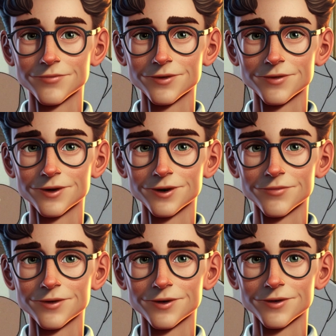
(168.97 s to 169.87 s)
ويعني ما
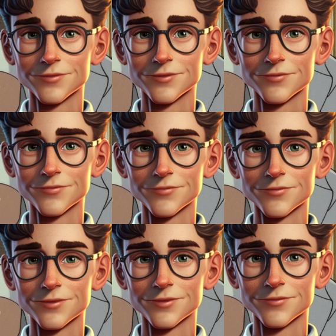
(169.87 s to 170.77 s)
تملش
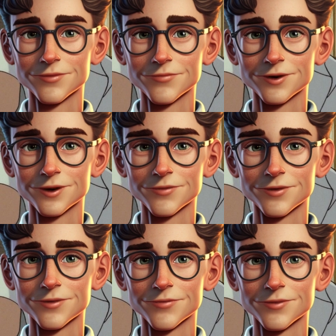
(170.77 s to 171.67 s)
يعني فاش تدوز
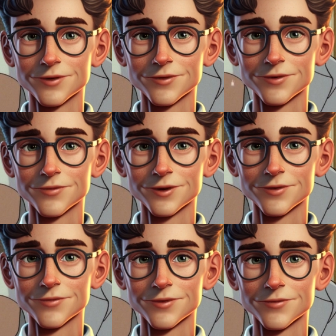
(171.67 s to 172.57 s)
ربعة السوايع
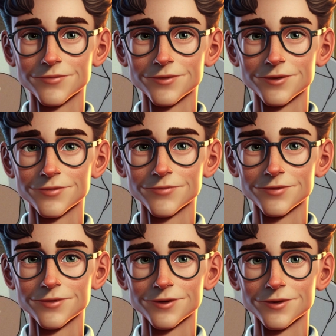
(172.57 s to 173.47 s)
ماشي هي فاش تدوز
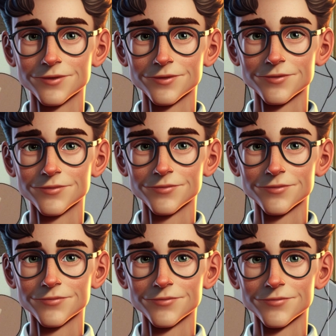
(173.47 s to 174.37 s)
تمنية ولا
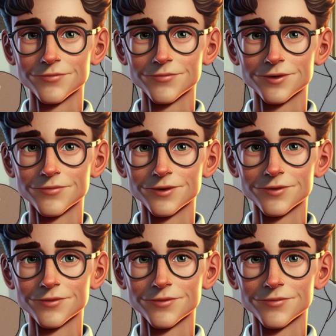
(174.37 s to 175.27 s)
عشرة كتمل
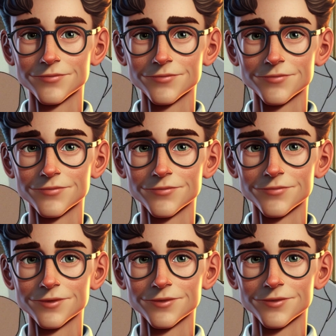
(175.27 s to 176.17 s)
دغيا
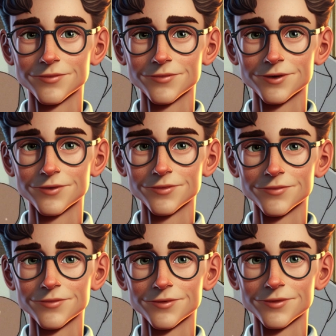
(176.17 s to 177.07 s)
ربعة السوايع ما
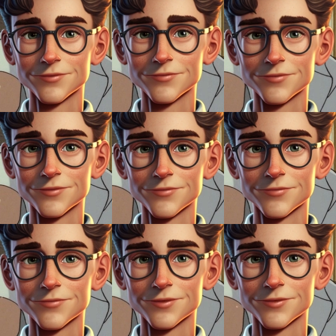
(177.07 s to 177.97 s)
كتخليكش تمل
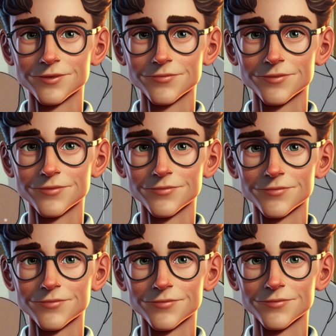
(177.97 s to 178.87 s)
نهائيا
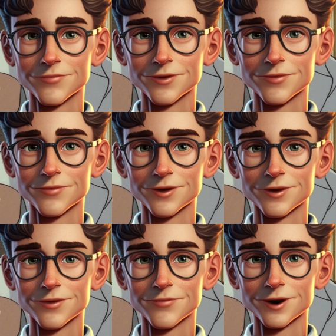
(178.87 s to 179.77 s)

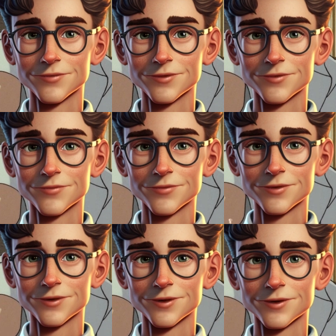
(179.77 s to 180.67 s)
فكتولي عندك واحد
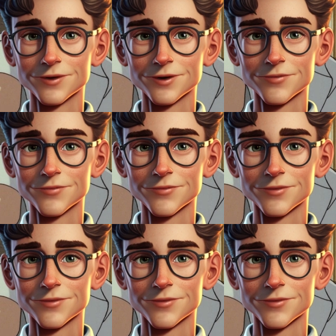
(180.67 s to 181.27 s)
الاستمرارية في